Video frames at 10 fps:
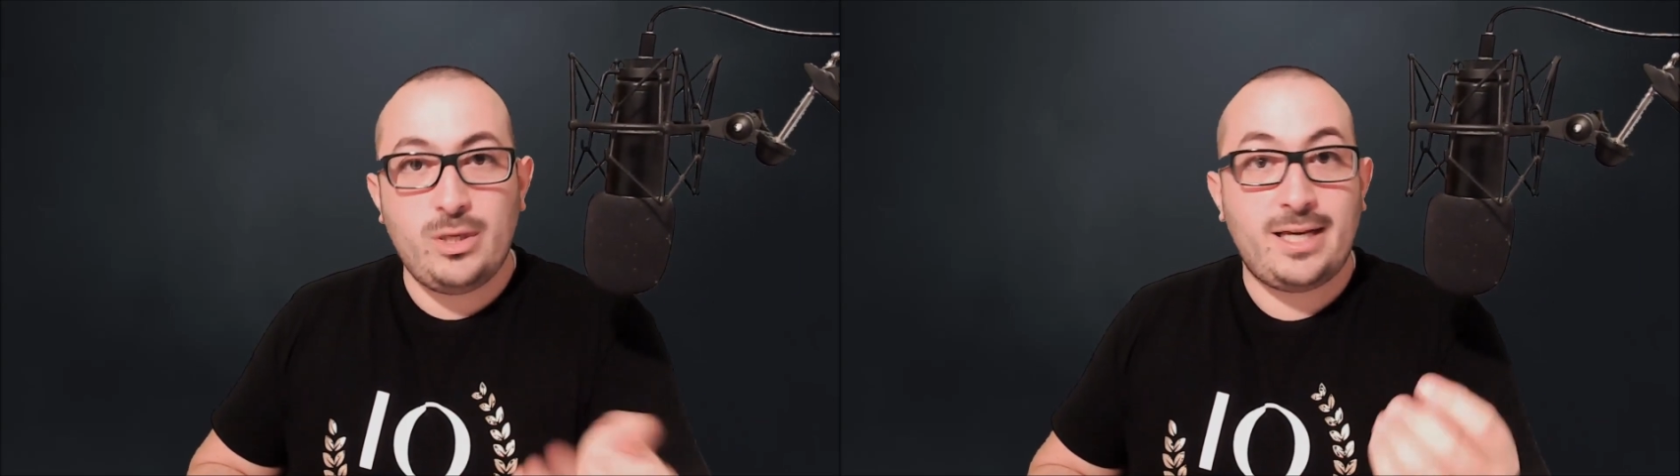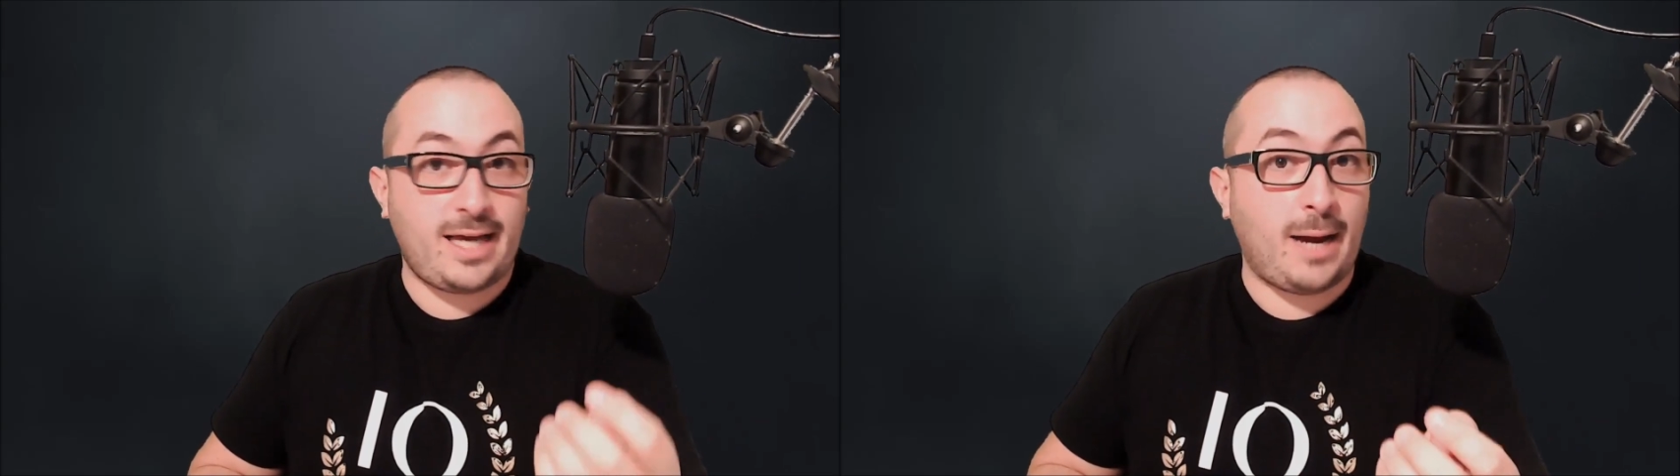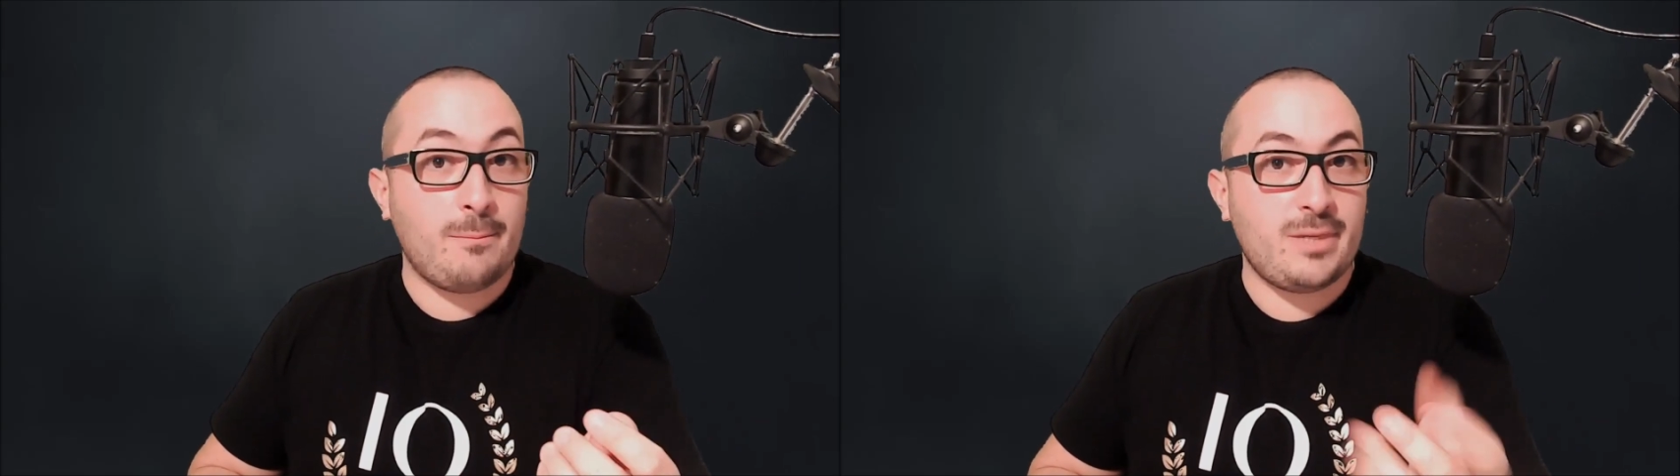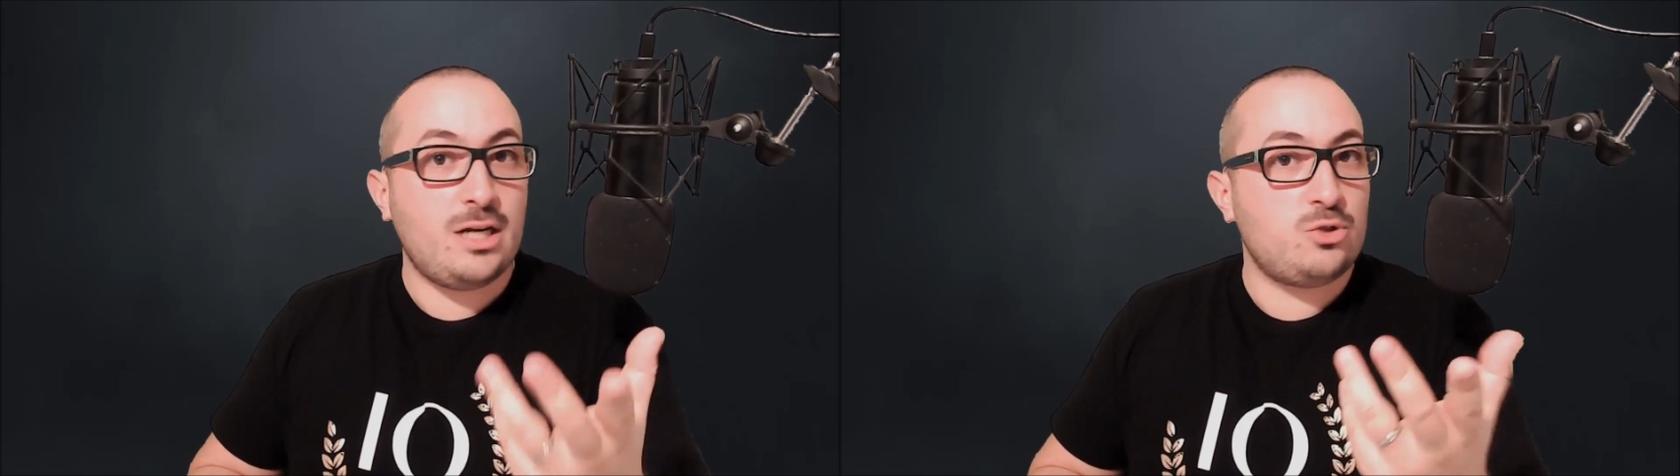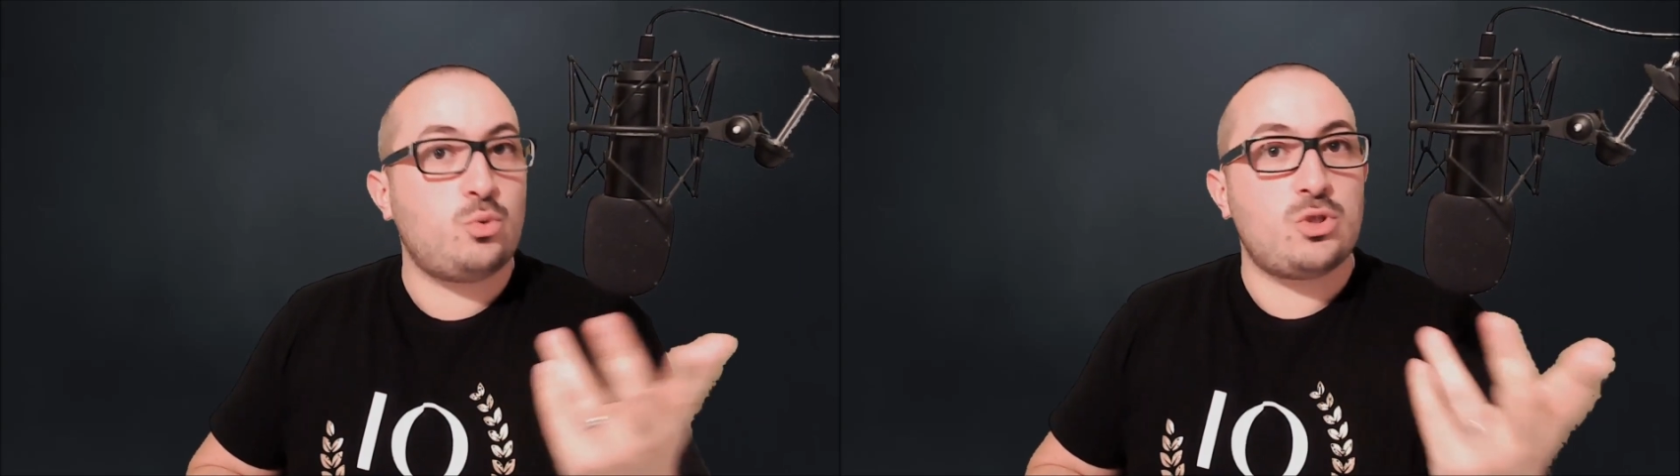cambia lo
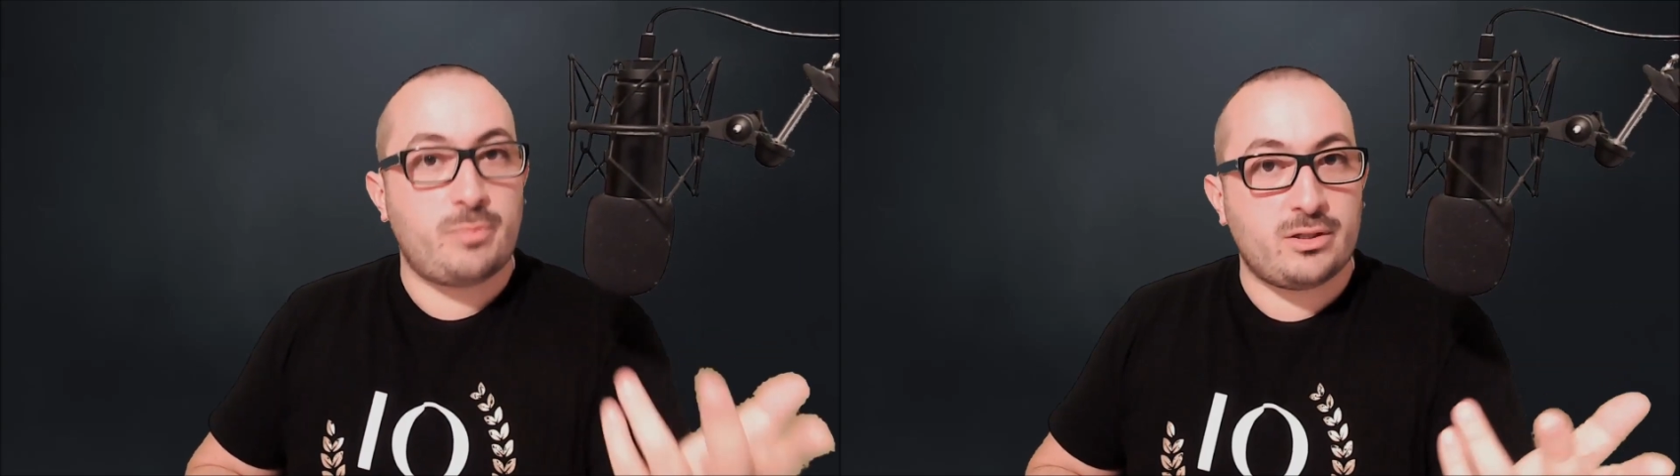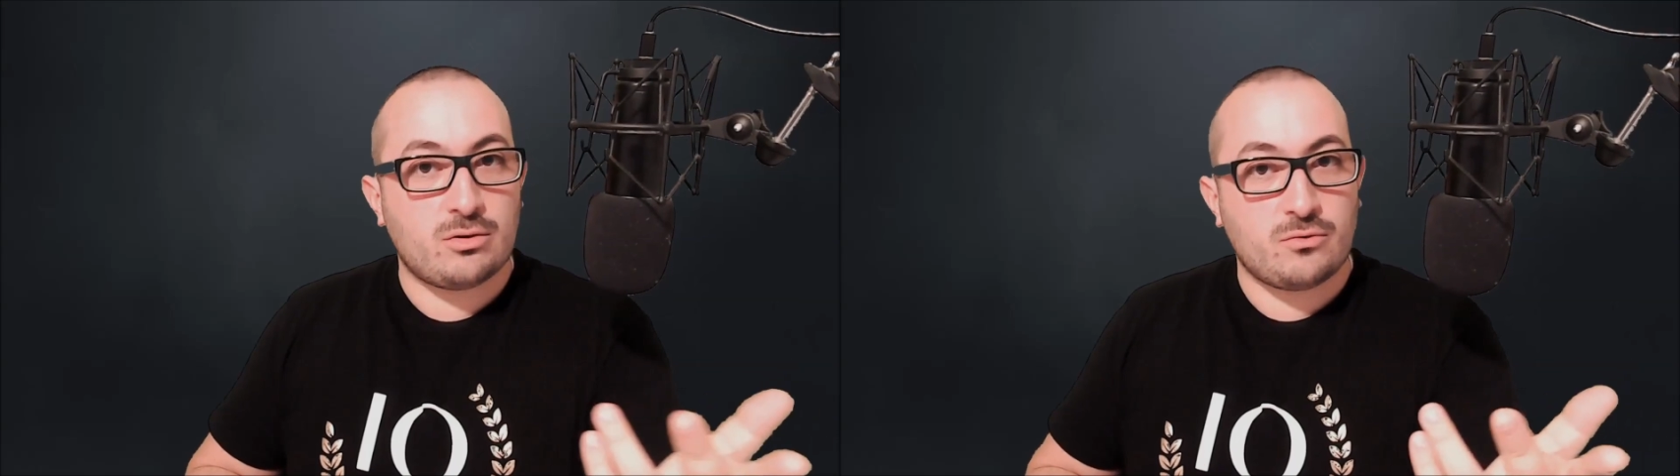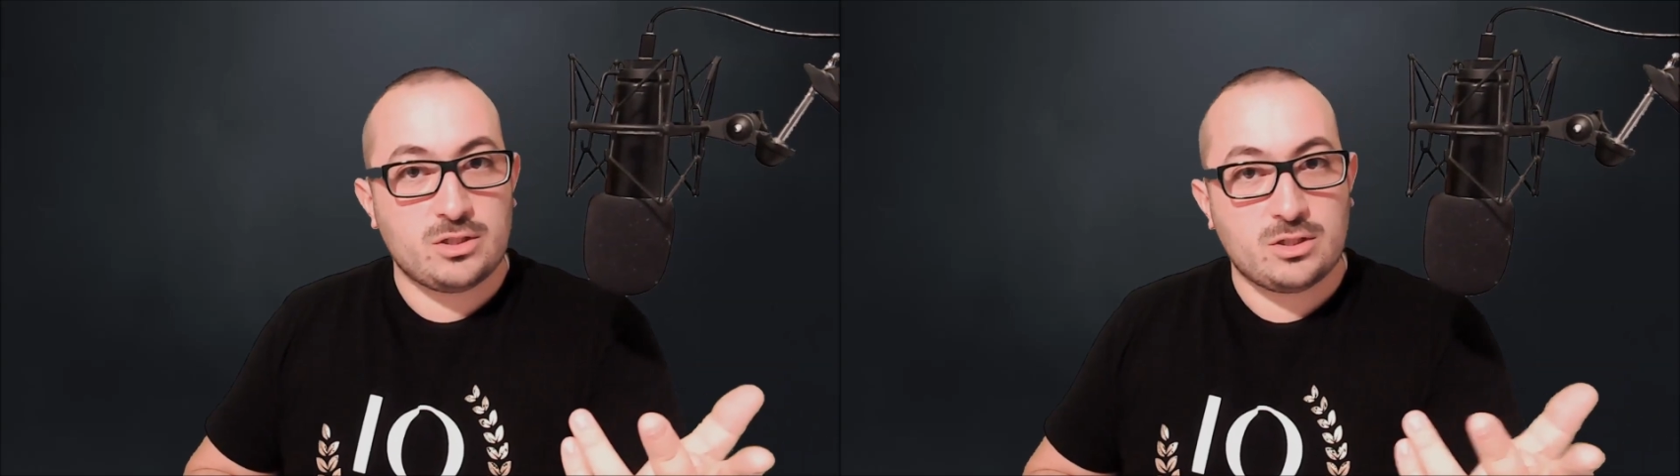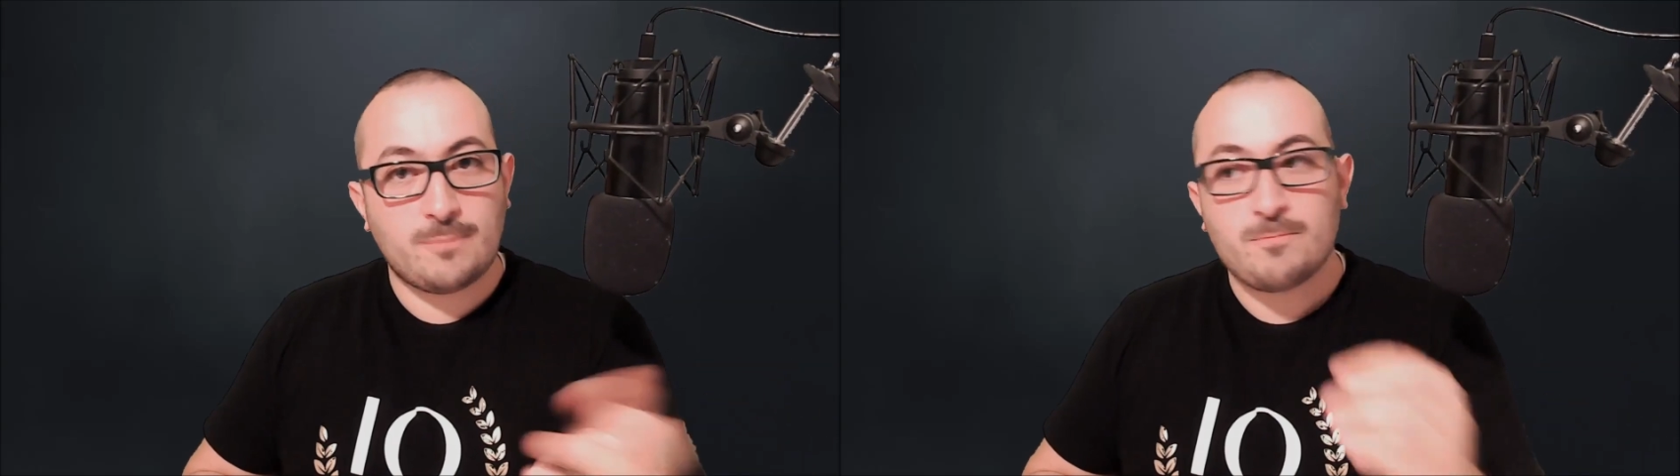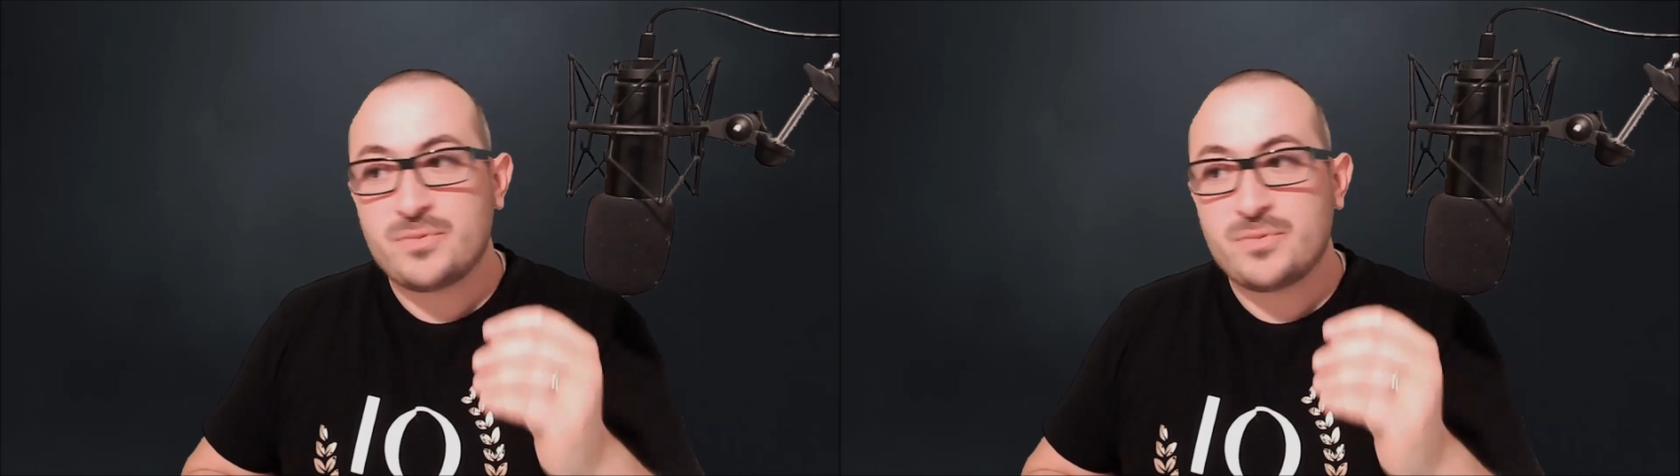suo aspetto fisico.